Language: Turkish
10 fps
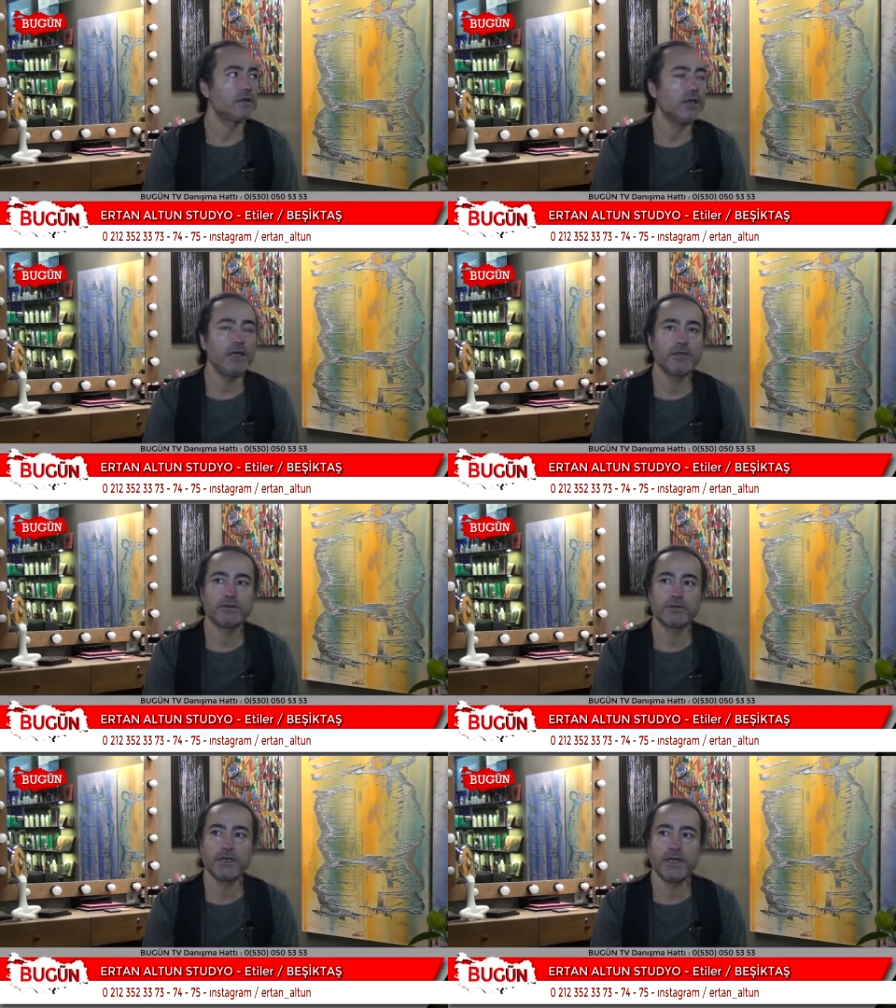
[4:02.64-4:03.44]
Yani
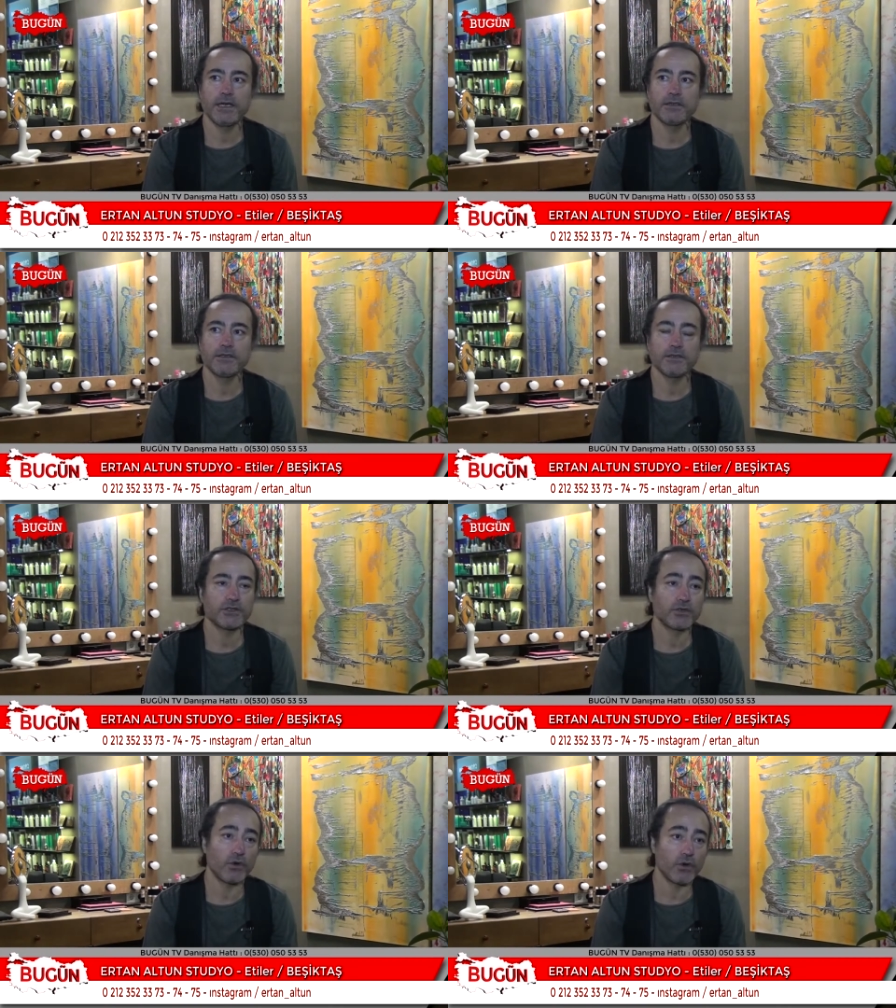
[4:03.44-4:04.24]
genelde
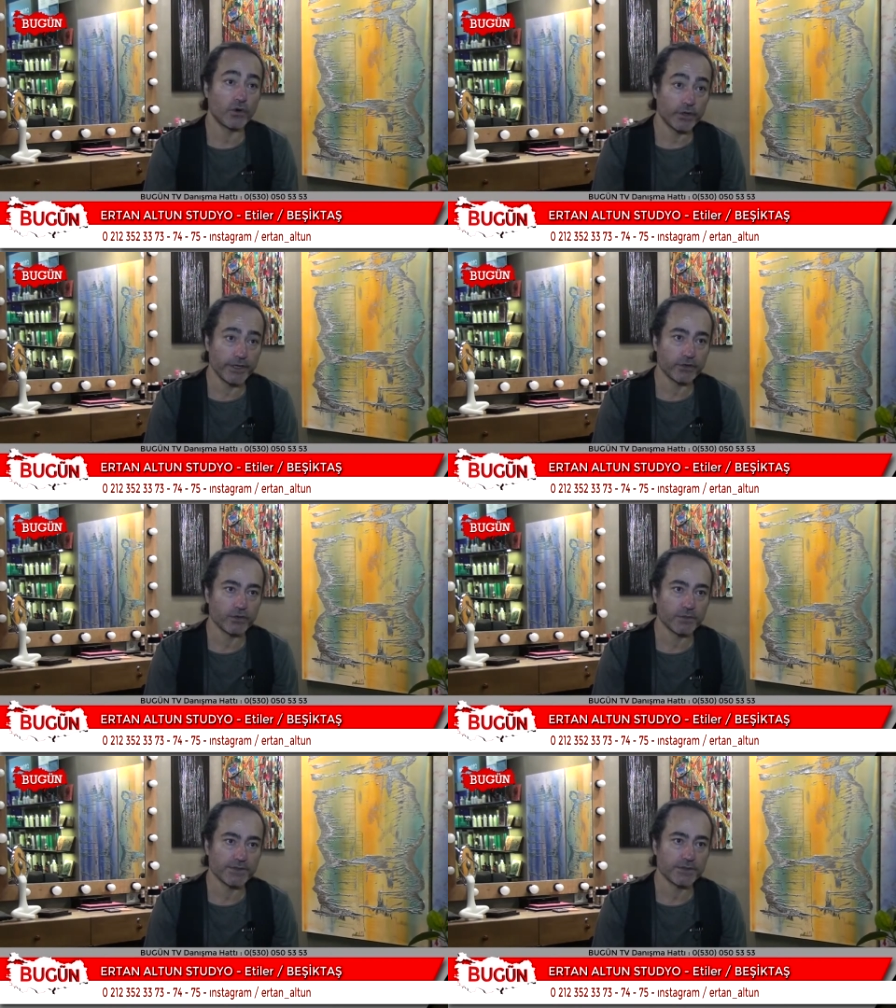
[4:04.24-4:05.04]
işte organik
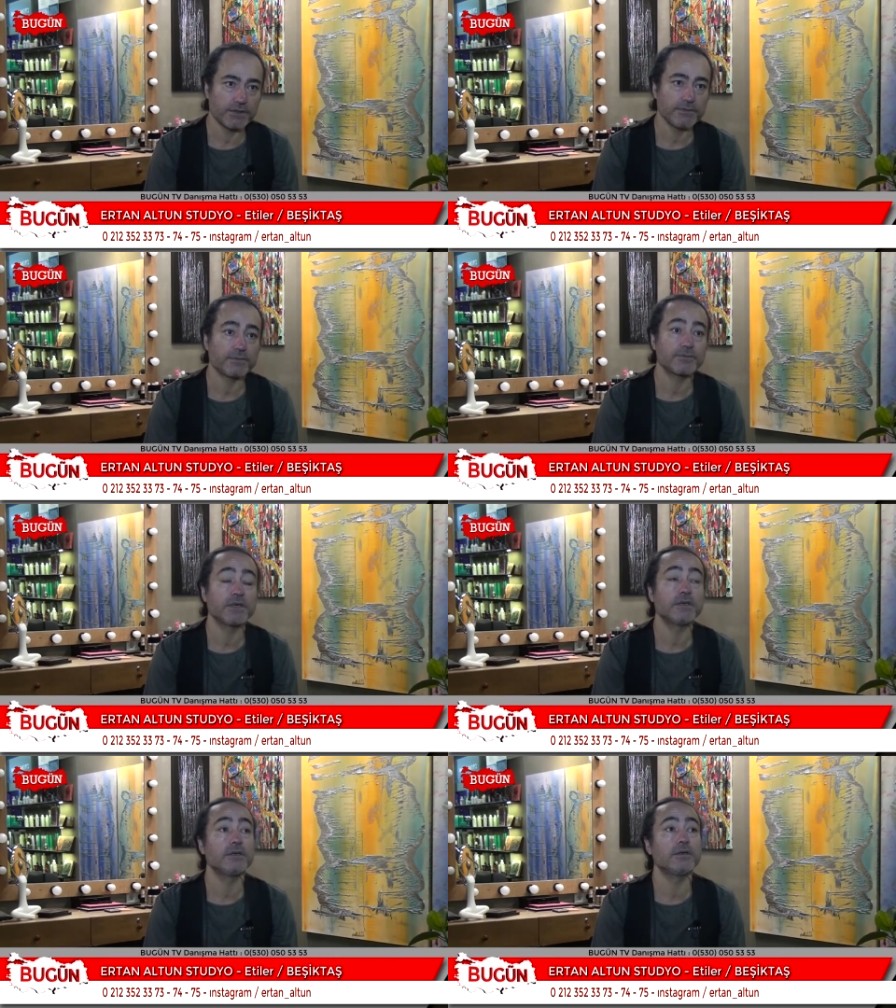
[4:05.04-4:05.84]
olması, e